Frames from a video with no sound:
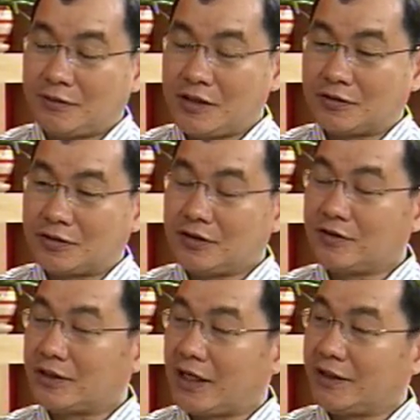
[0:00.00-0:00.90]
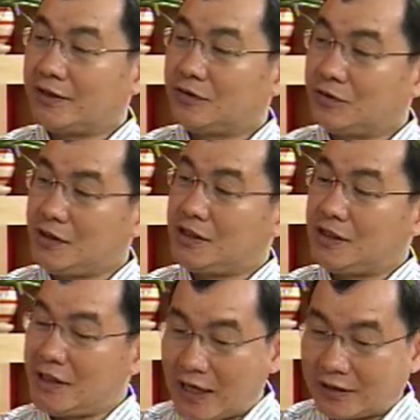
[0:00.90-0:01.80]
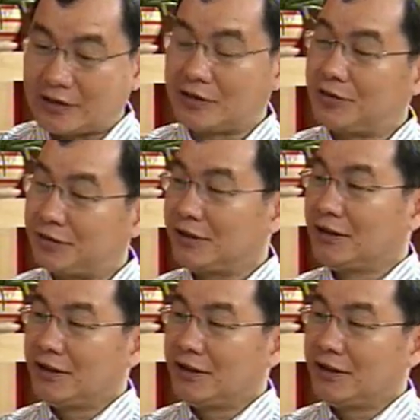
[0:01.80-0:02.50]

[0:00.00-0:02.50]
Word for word: 民主行动党最强的时候，